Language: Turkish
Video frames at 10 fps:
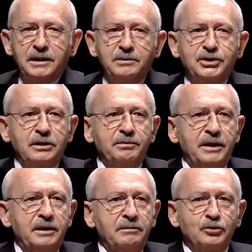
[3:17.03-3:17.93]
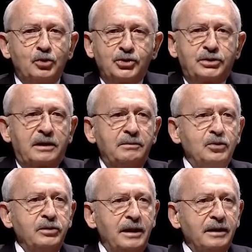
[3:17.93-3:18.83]
Benim işçi, benim dostlarım
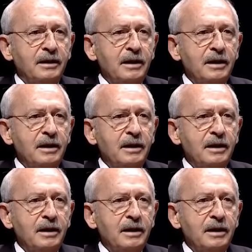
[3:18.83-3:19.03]
bunlar.